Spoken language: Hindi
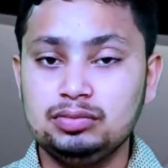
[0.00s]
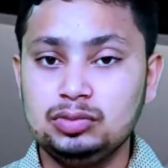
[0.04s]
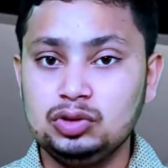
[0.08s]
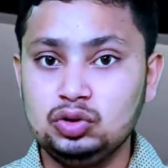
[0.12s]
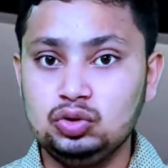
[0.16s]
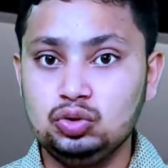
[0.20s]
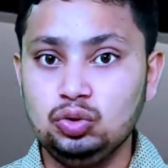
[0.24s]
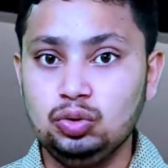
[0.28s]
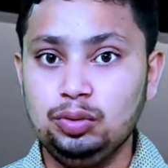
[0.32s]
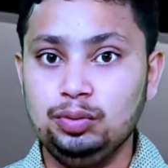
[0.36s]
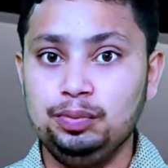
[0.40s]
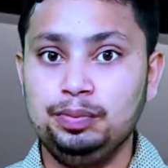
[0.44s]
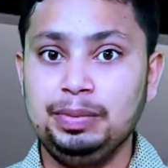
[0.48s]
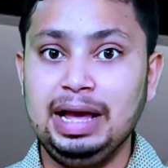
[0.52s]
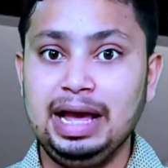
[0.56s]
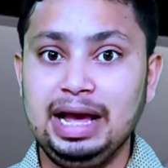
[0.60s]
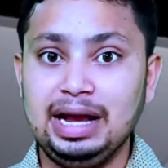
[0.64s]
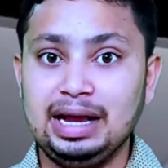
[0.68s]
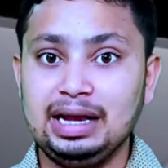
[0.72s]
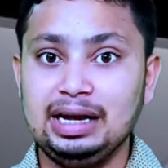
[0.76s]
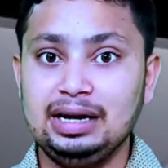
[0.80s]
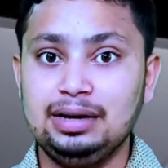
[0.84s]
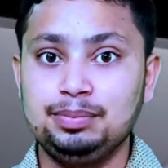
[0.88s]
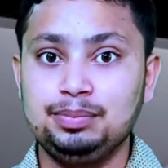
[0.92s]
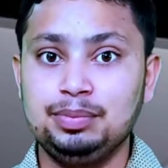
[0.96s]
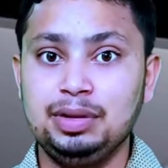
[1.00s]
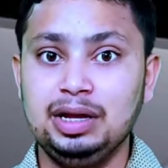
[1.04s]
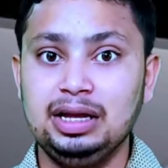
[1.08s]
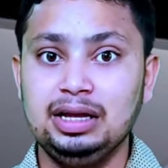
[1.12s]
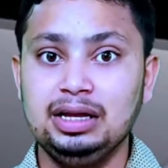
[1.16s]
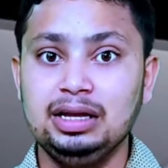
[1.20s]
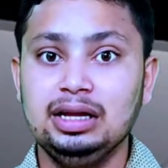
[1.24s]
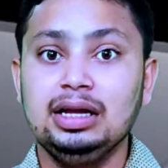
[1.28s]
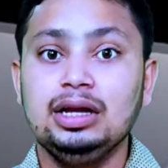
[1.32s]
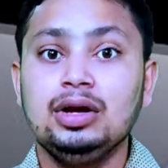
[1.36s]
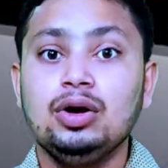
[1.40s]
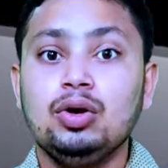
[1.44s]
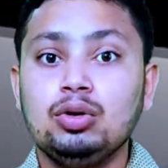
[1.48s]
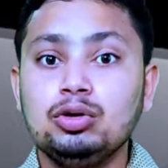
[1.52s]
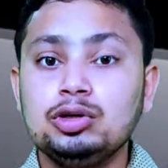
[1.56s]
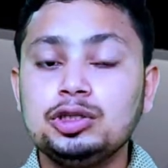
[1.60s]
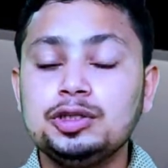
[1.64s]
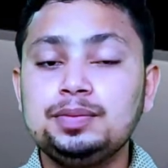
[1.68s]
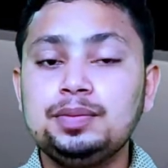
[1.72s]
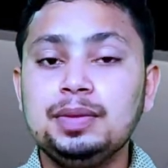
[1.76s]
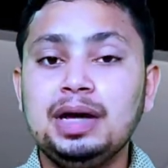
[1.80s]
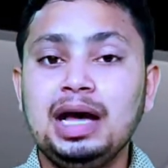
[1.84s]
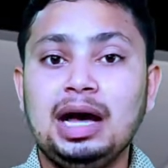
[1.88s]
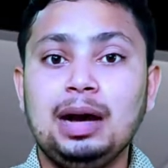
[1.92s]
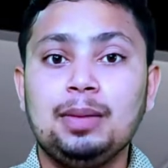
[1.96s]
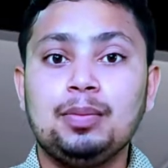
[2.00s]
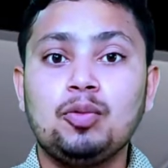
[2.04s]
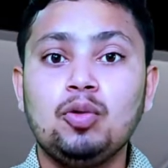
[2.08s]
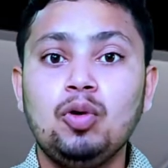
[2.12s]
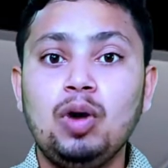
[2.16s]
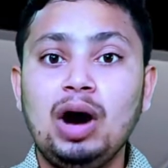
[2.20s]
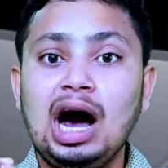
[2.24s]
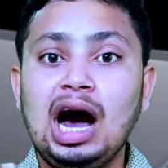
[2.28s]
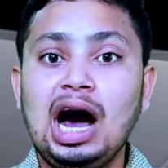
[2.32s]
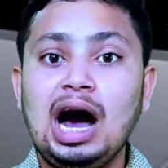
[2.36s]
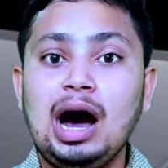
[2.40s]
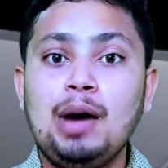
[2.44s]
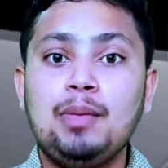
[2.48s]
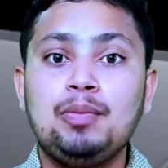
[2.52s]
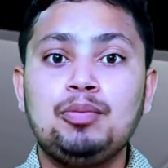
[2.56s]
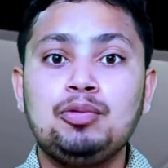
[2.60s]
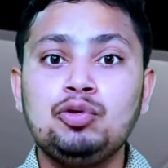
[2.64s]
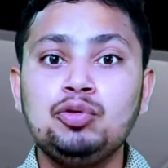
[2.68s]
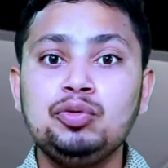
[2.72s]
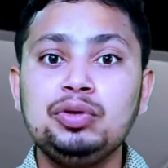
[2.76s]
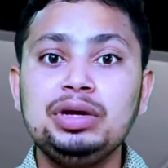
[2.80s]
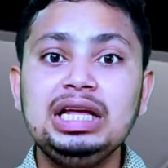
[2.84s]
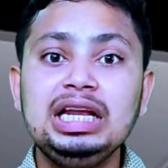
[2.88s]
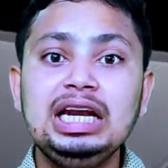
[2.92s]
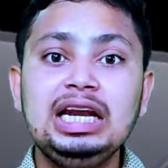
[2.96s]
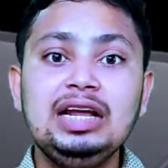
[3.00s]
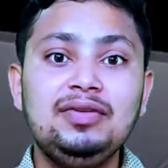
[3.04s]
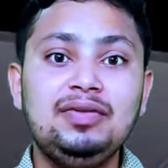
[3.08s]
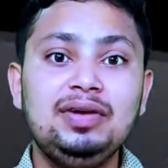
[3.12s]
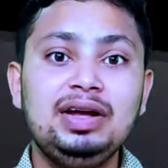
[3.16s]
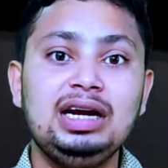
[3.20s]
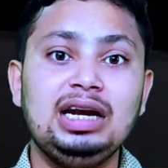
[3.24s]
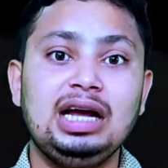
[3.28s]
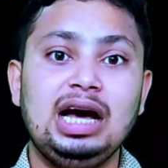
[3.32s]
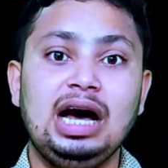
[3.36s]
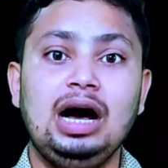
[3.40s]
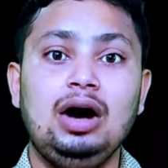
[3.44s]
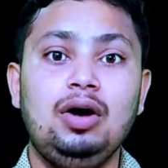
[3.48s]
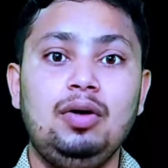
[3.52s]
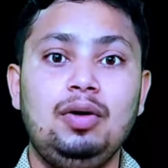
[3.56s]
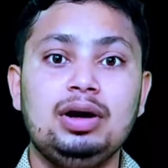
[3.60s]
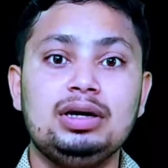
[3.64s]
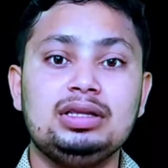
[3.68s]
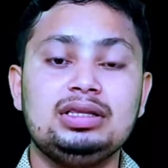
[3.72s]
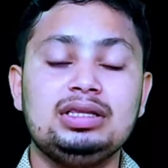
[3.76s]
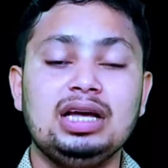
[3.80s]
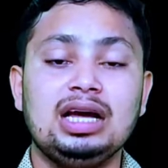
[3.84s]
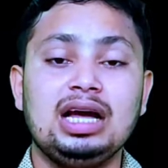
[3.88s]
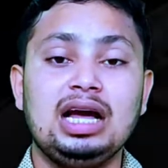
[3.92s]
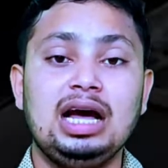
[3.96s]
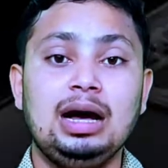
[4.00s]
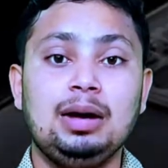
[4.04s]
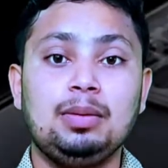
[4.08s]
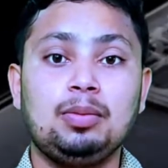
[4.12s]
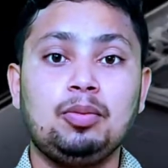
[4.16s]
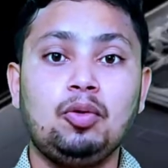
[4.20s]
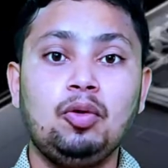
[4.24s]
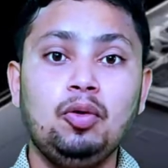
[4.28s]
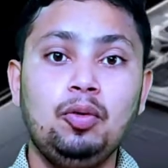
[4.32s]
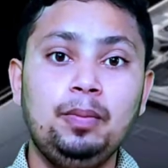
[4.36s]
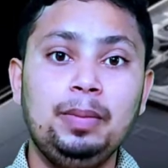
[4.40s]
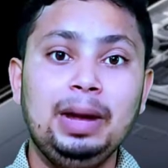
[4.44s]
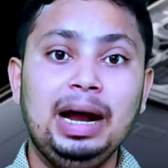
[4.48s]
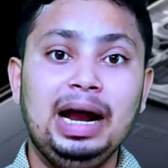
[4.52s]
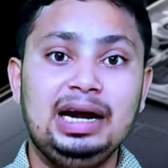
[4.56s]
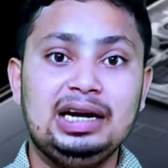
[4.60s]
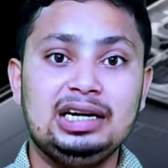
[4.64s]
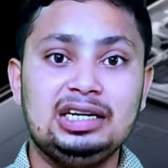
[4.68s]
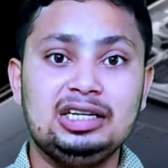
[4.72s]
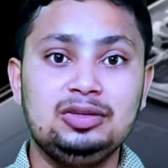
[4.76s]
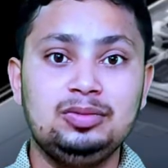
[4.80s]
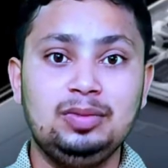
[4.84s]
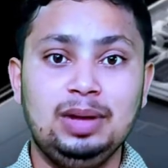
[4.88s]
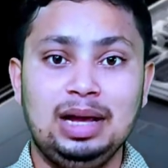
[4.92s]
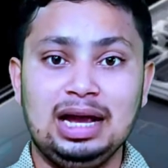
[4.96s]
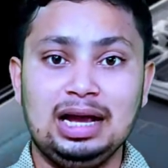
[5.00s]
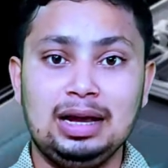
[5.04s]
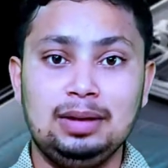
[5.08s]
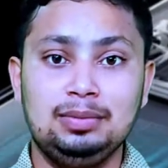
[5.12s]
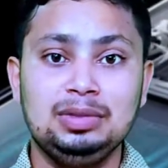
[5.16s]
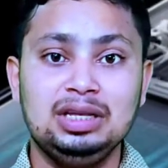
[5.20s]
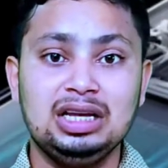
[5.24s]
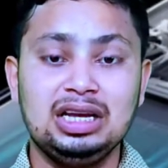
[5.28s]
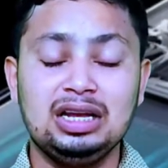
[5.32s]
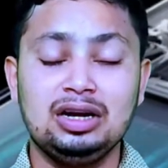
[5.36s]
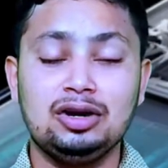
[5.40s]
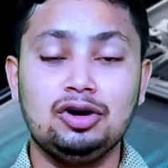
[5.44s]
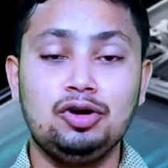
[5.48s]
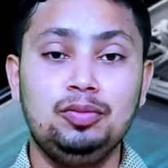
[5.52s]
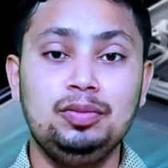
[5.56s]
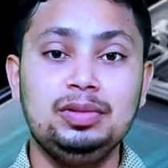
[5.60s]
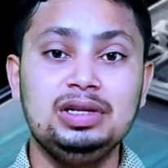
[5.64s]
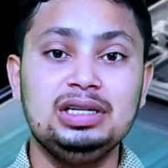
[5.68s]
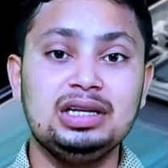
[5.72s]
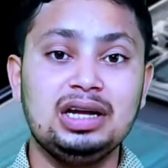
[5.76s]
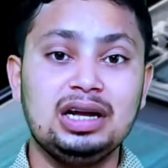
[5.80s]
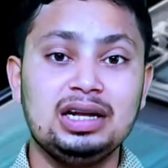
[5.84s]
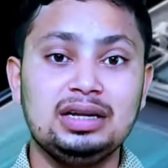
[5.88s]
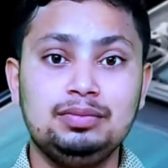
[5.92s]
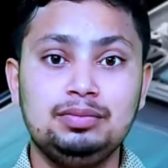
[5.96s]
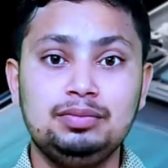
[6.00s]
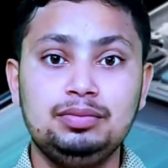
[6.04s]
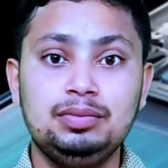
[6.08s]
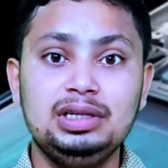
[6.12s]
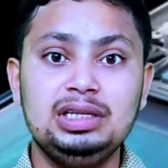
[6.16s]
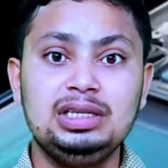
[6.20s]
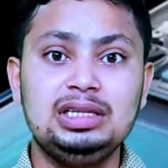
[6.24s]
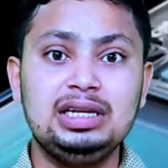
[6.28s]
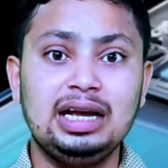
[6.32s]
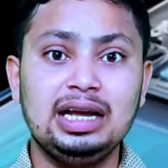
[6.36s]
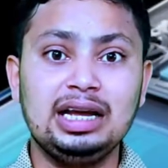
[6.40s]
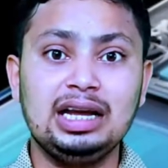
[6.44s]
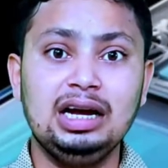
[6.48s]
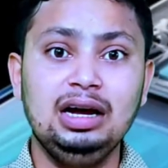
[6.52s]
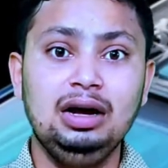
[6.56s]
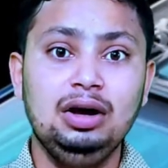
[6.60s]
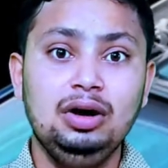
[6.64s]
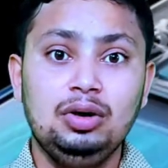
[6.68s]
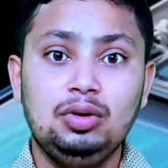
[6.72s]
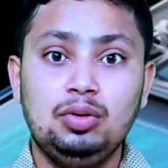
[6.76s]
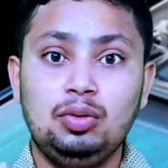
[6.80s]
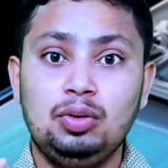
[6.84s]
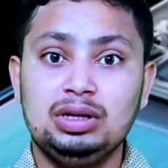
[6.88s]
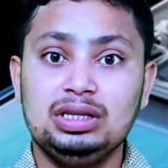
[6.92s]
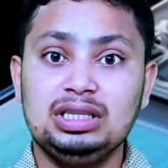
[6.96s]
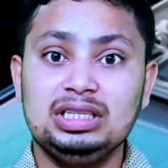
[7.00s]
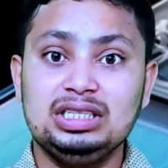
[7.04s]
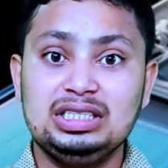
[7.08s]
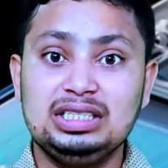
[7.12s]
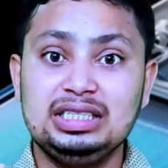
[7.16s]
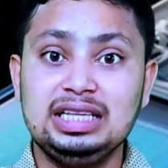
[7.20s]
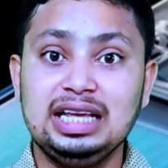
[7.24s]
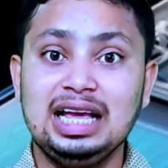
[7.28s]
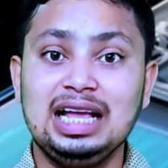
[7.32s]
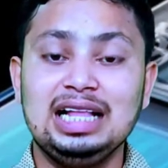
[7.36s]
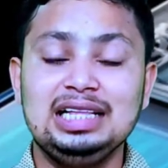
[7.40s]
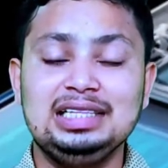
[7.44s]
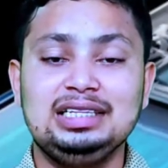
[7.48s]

जो बैकअप है उसमें आपको अप टू 11 आवर तक आपको बैटरी बैकअप देखने को मिल मिल जाएगा ऑन द सिंगल